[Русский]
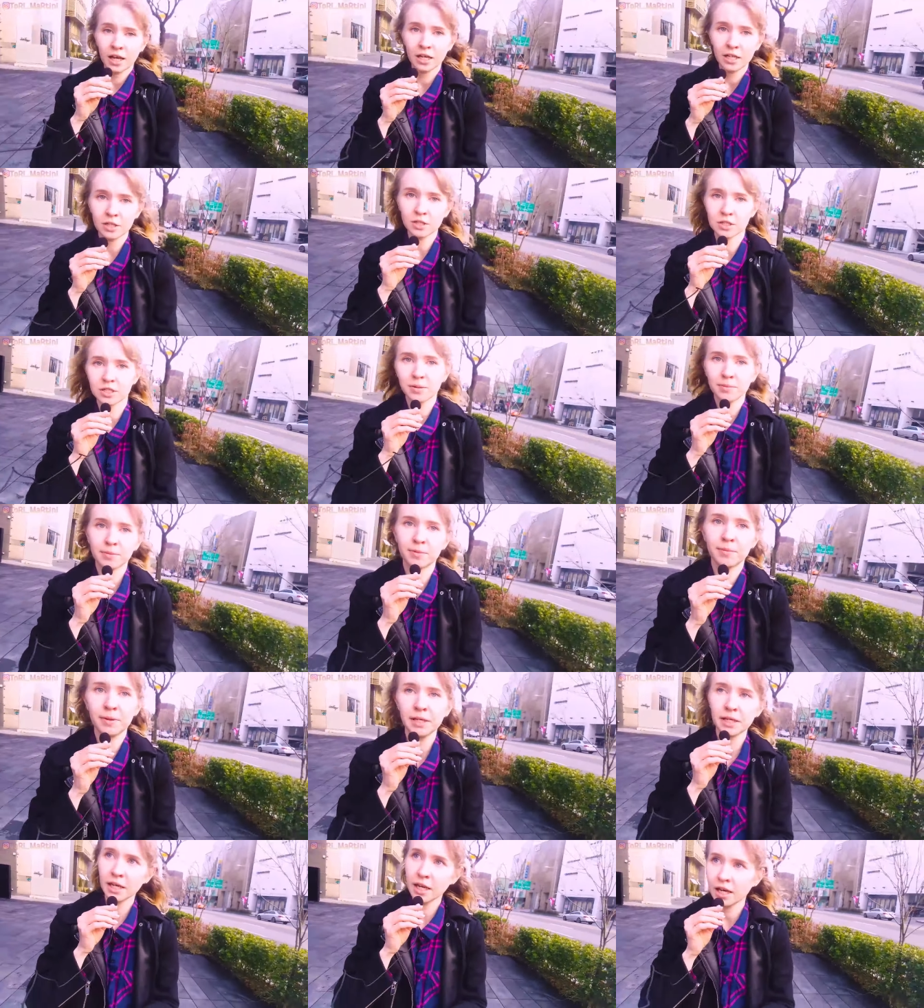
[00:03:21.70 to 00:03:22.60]
Но тем
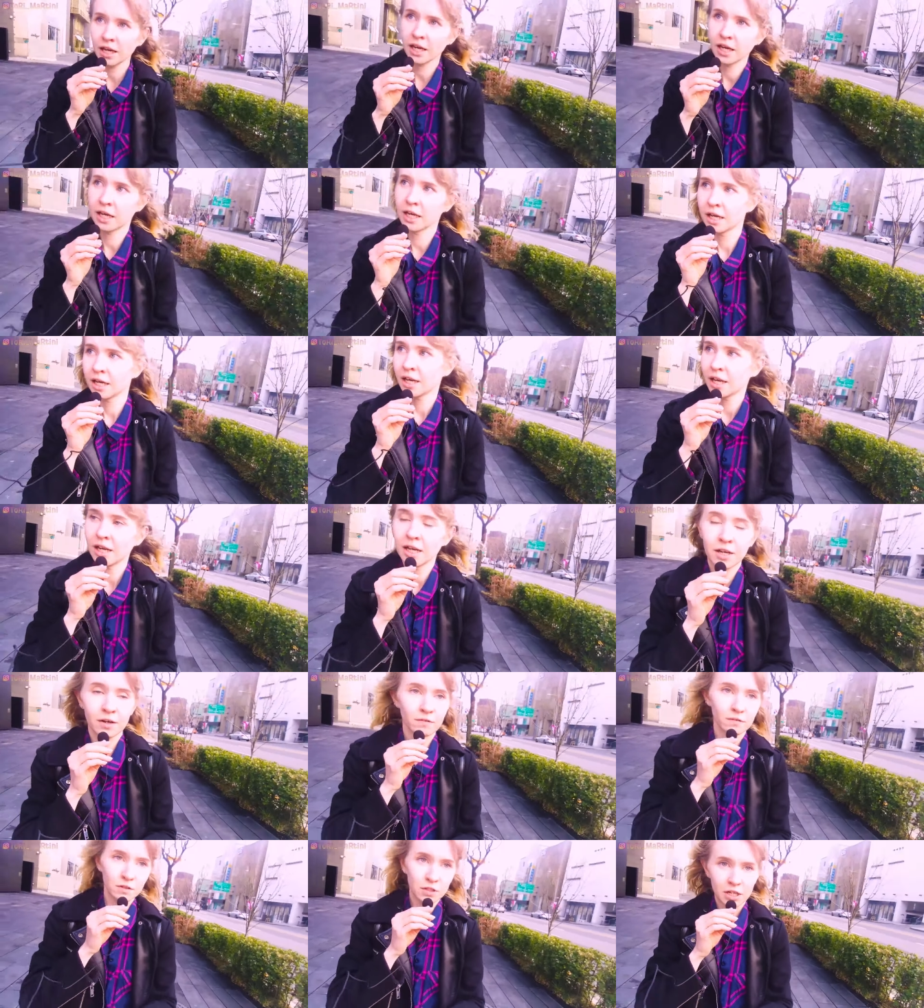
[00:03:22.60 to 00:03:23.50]
не менее,
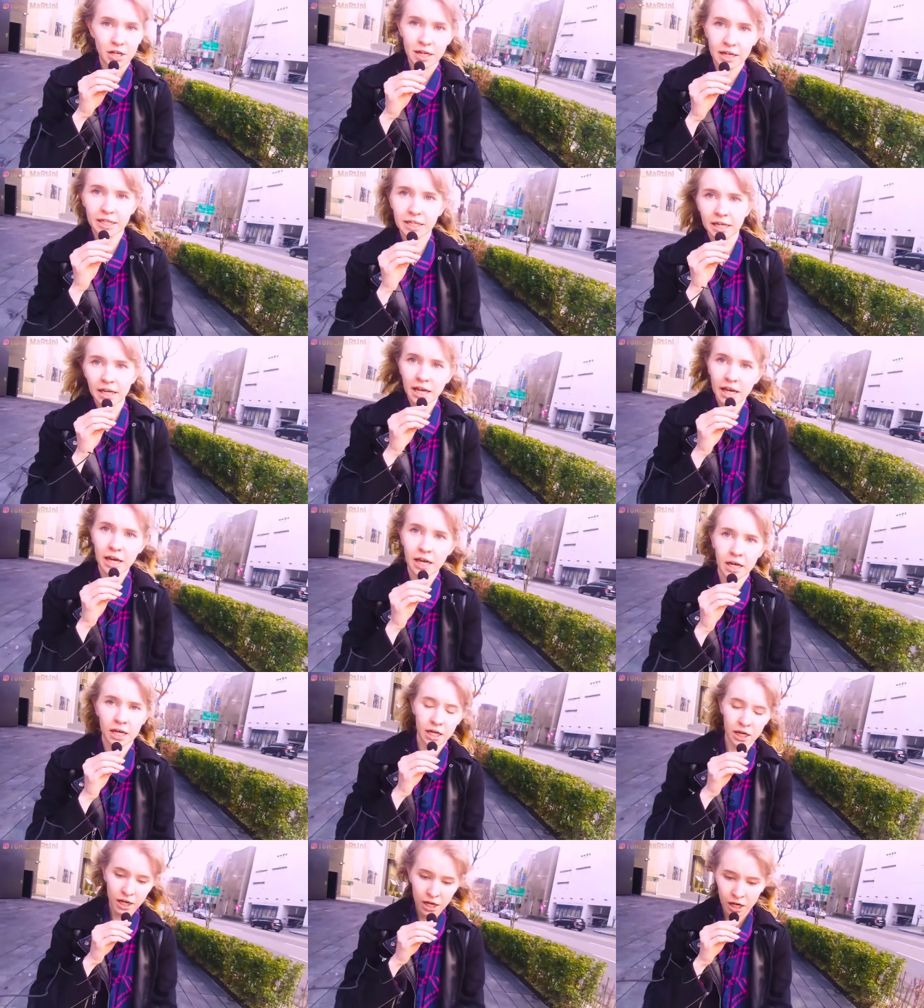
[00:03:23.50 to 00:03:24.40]
возле этой
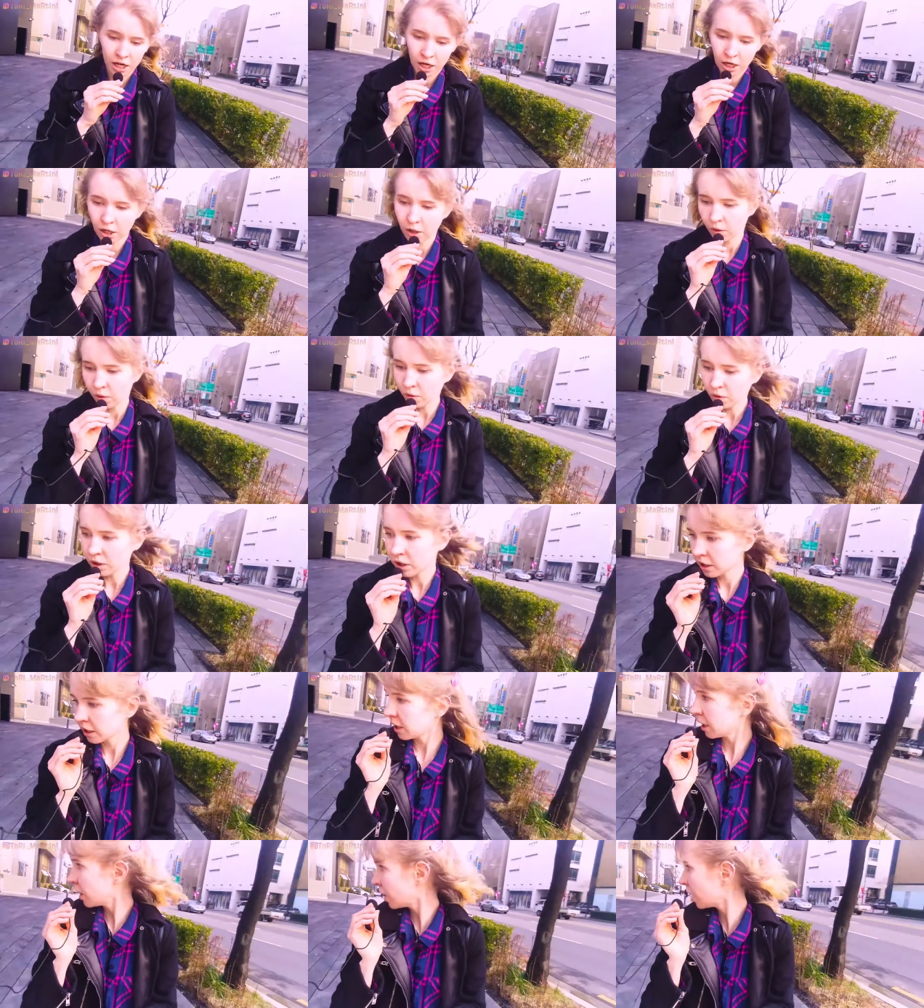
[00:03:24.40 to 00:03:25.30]

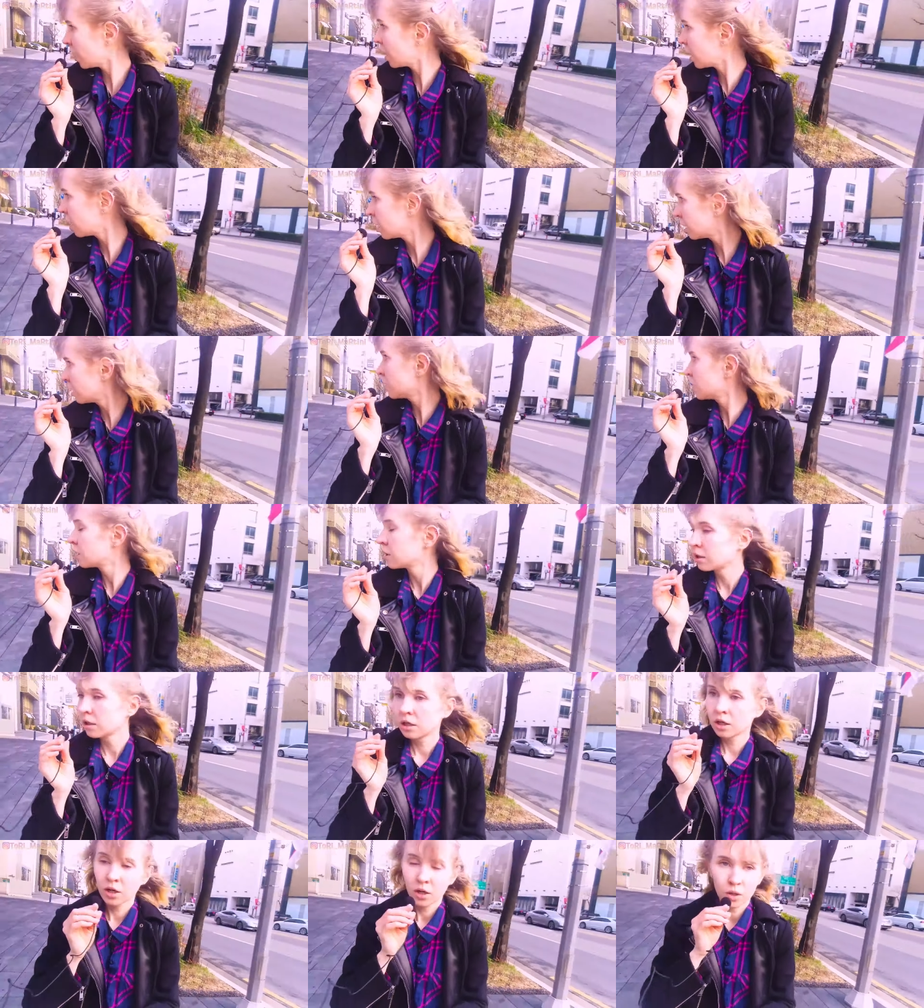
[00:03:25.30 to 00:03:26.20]
куколки
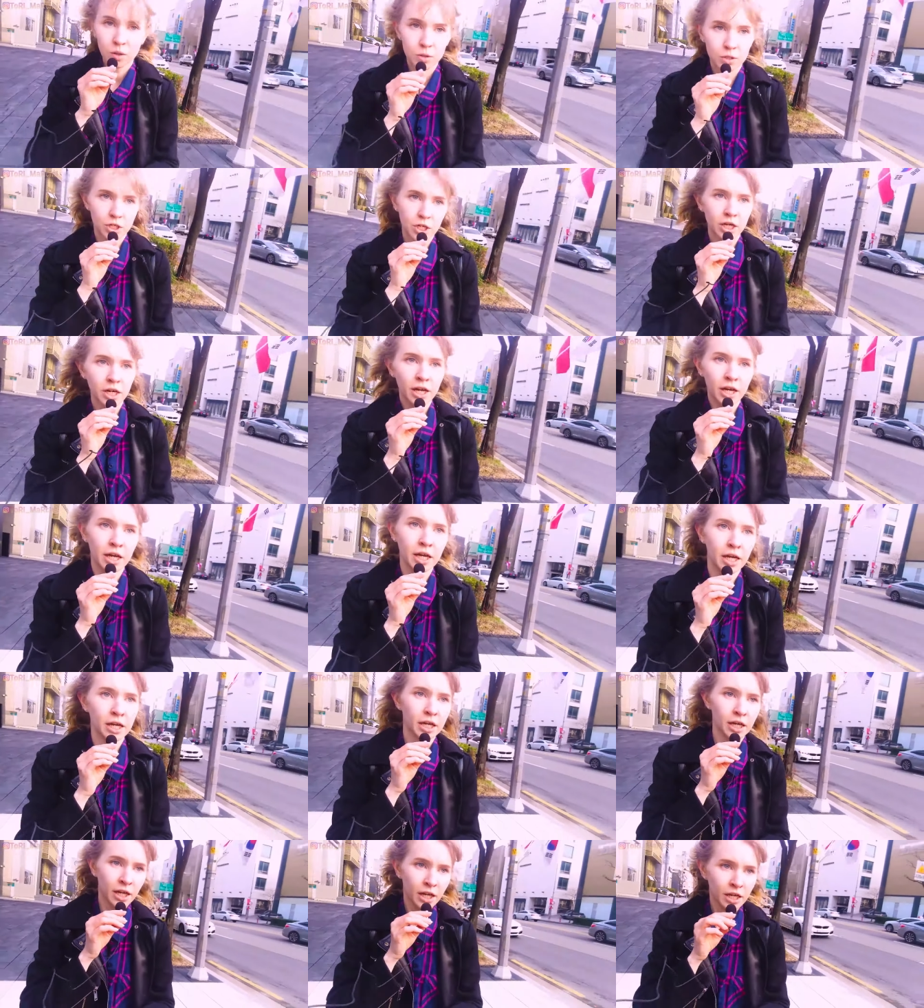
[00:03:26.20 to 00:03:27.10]
уже
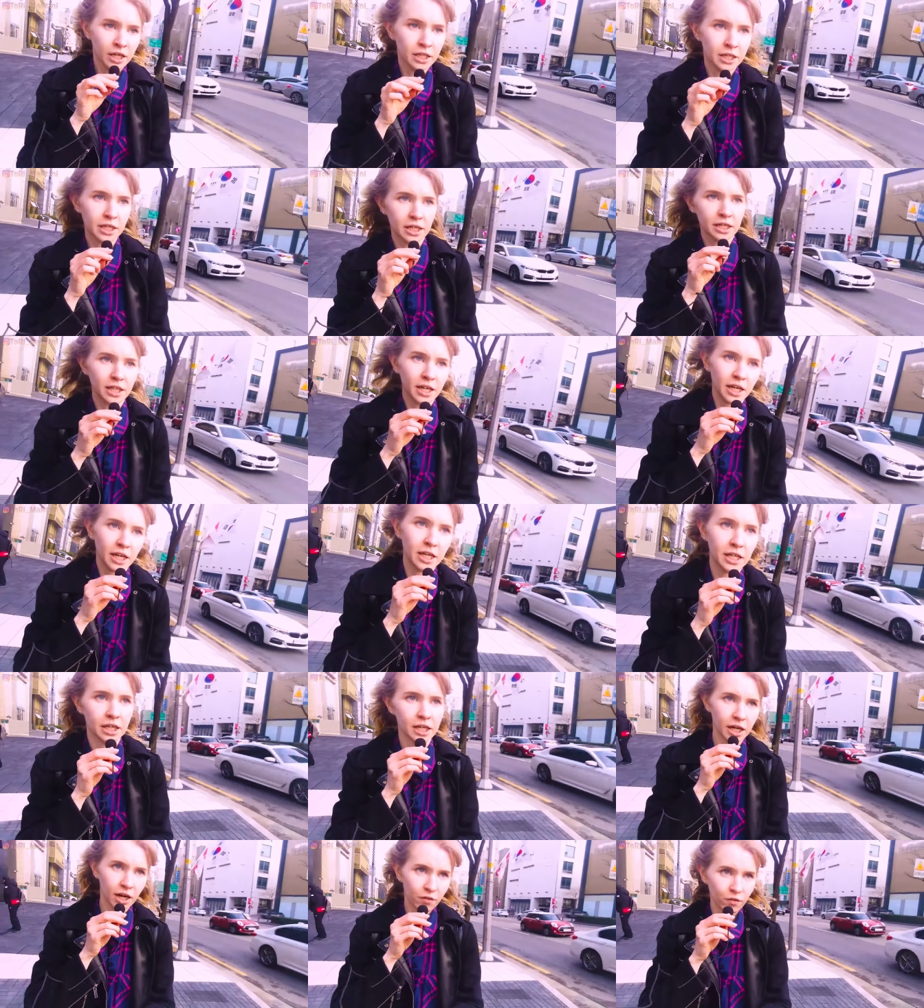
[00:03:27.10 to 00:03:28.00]
нет
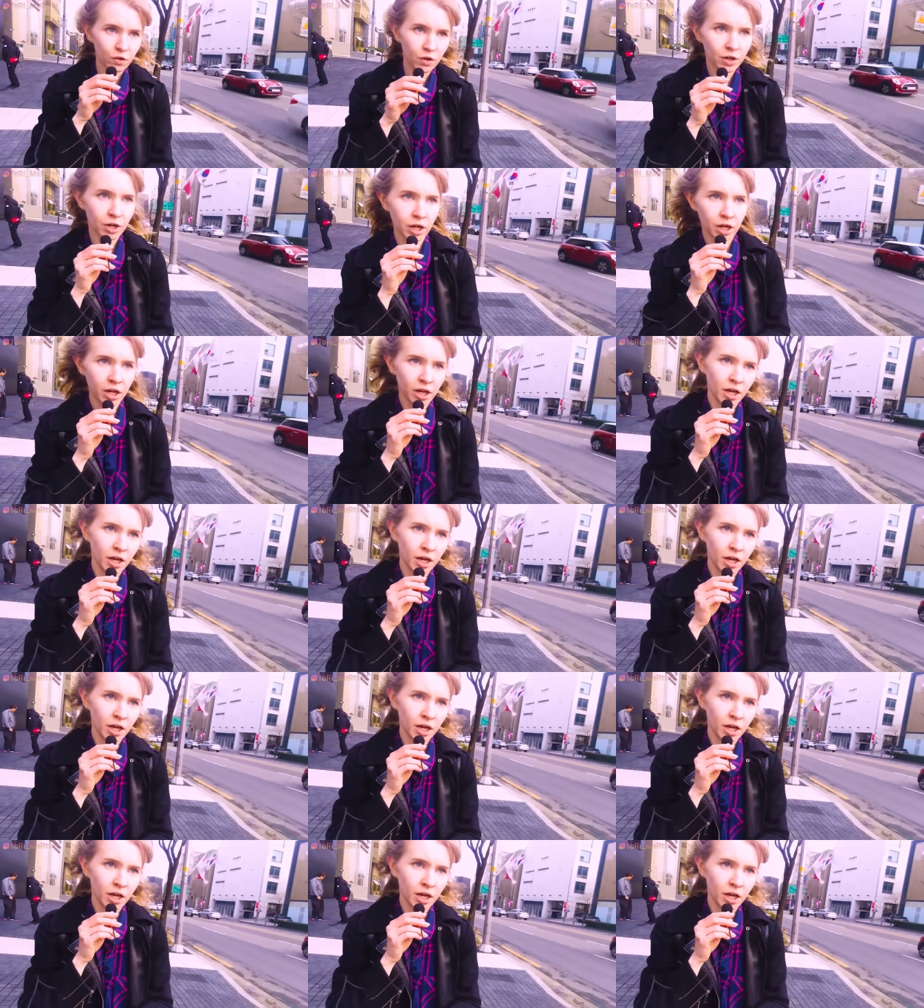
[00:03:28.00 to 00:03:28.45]
никого.